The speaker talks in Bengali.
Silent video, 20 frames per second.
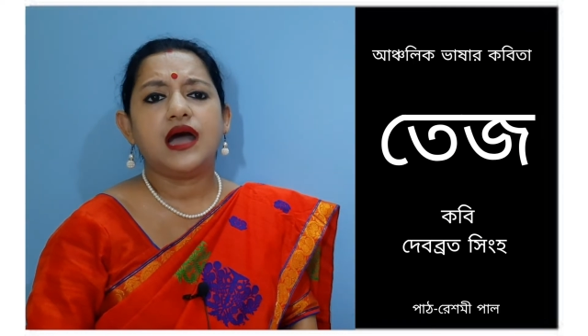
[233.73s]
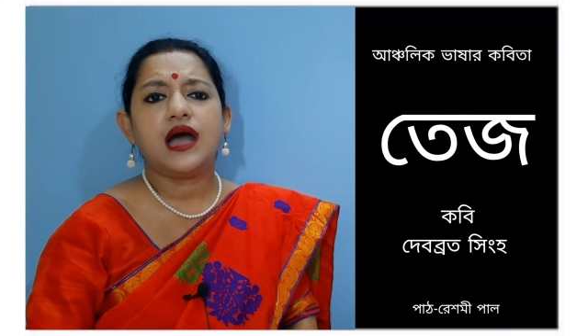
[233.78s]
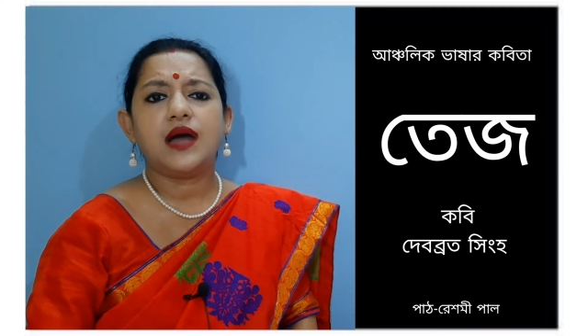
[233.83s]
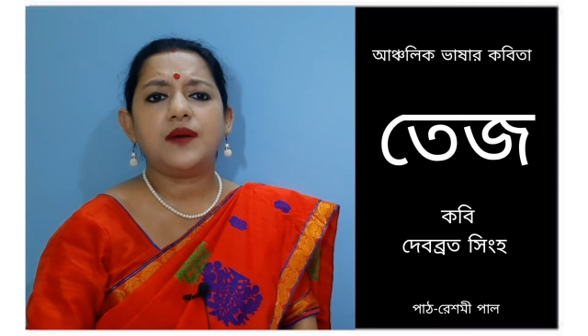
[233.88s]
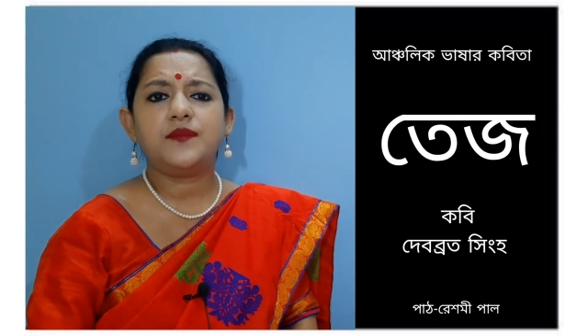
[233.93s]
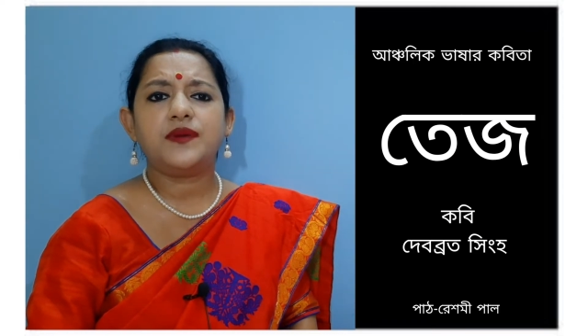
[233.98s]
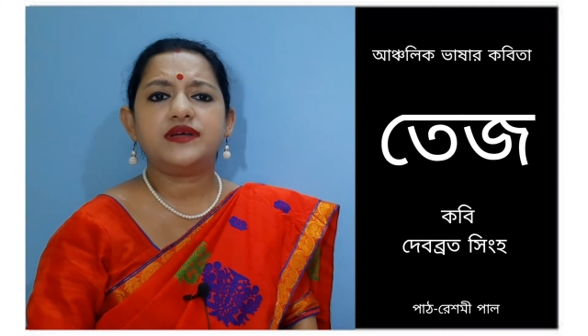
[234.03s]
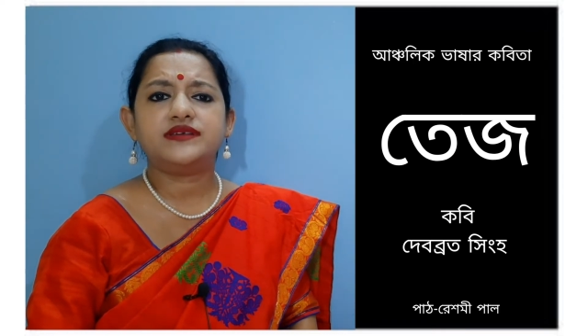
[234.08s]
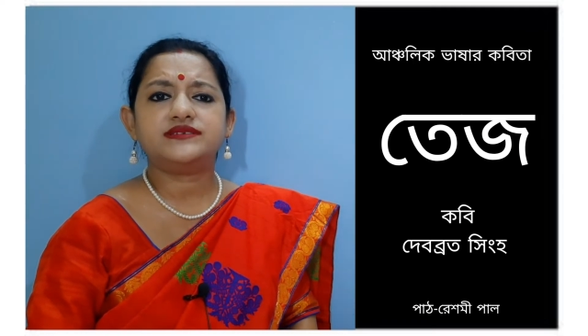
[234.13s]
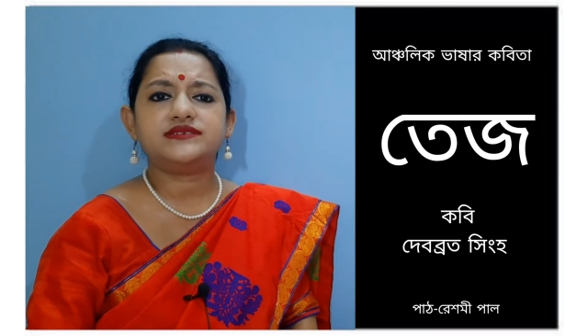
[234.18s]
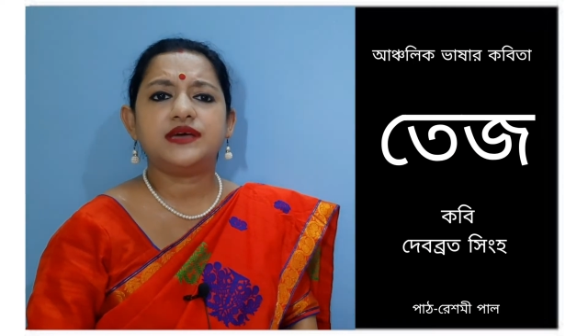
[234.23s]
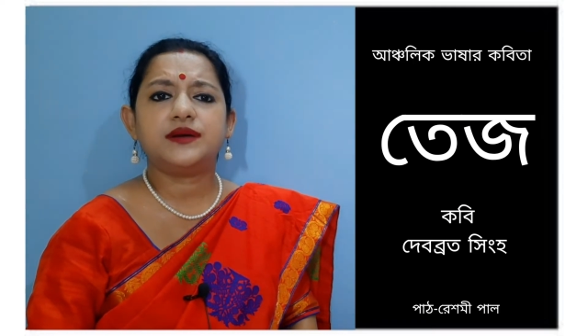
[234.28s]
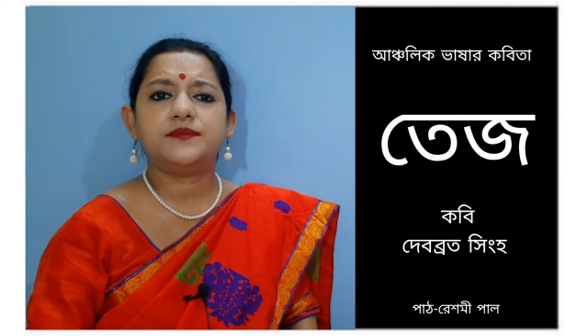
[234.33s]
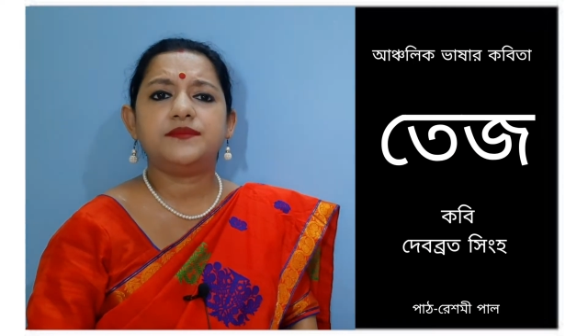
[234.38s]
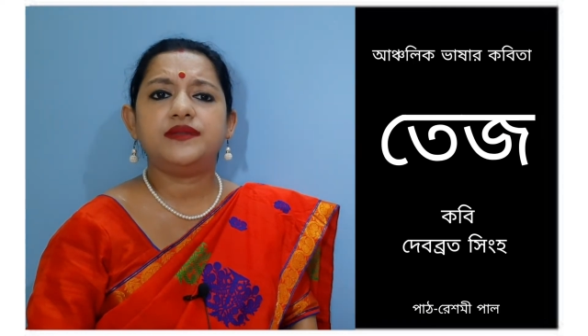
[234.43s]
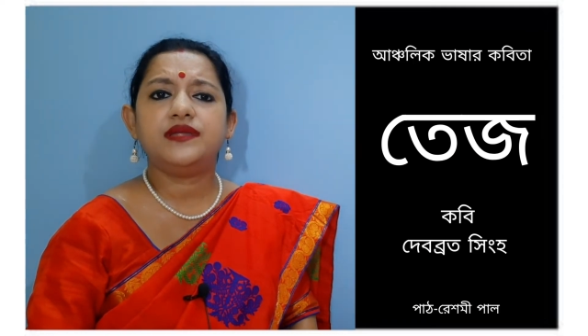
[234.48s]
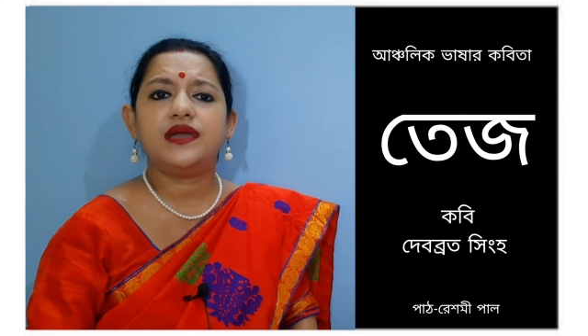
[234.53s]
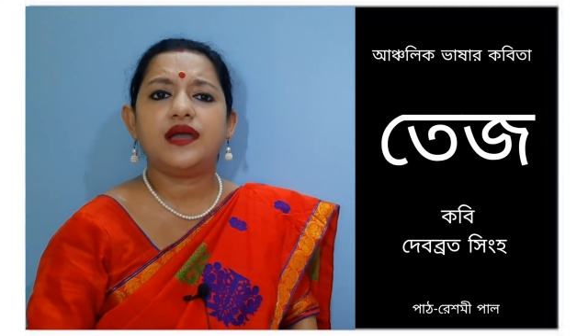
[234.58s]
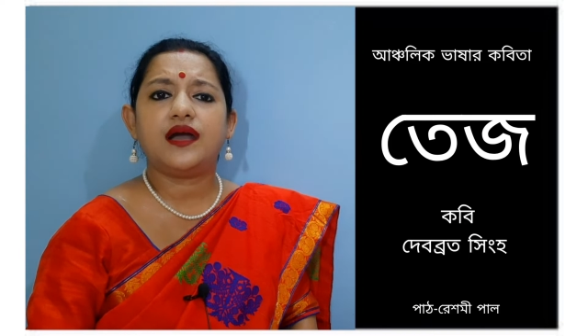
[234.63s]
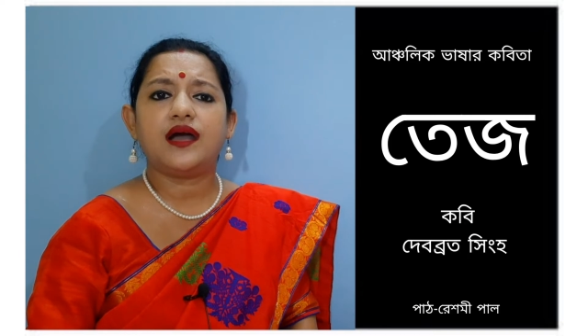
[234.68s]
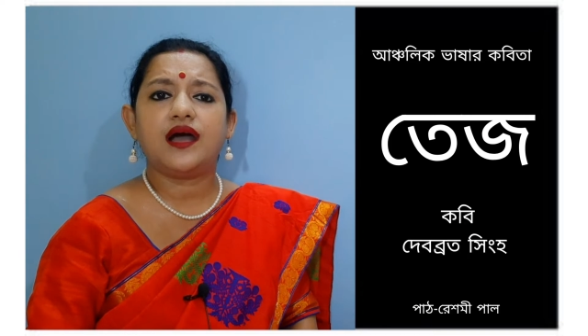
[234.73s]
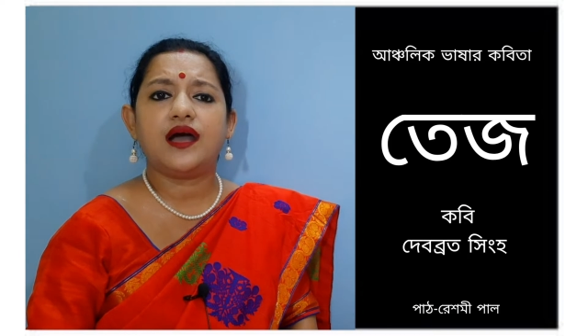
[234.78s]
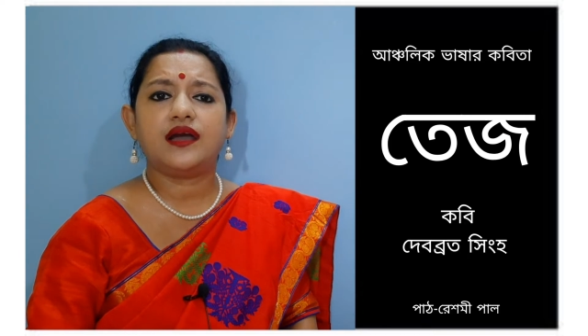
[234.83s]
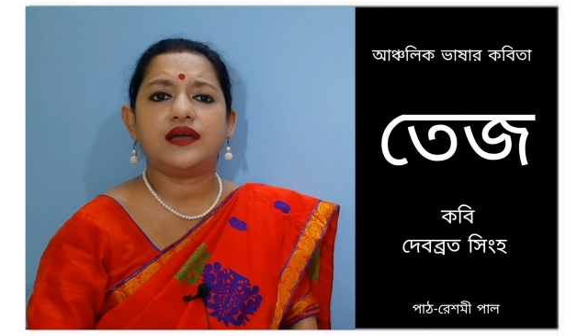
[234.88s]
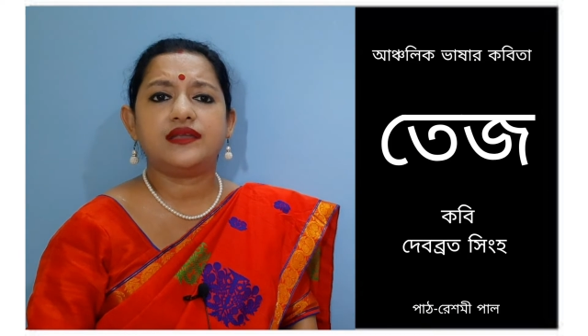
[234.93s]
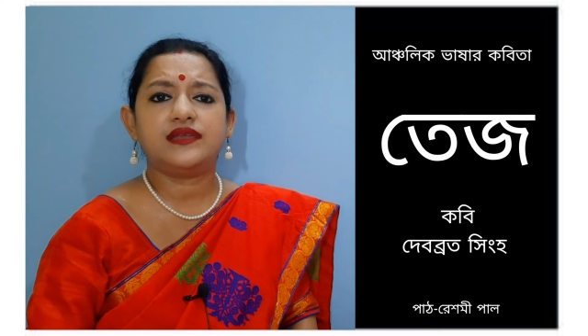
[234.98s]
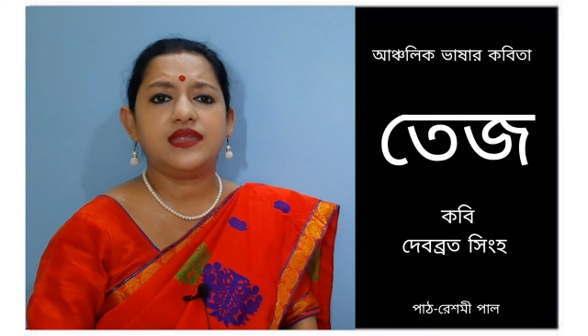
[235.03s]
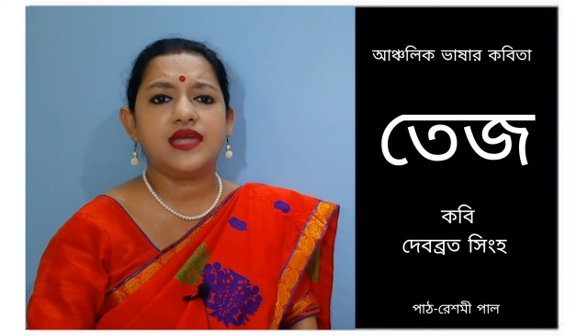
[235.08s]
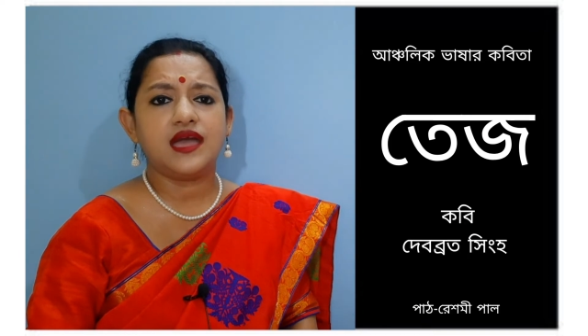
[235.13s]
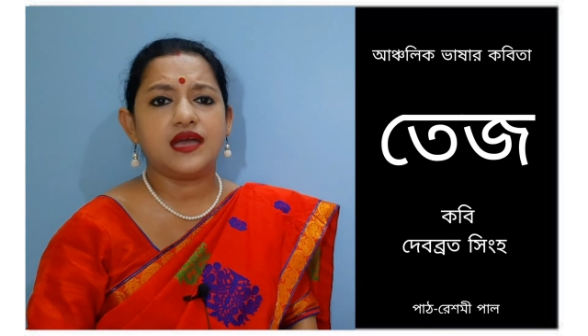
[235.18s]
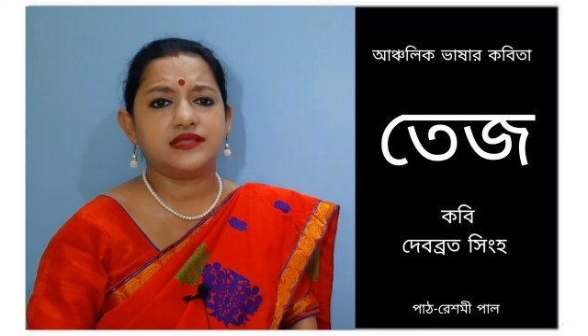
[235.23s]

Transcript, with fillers: আমার সামনে আগ্নে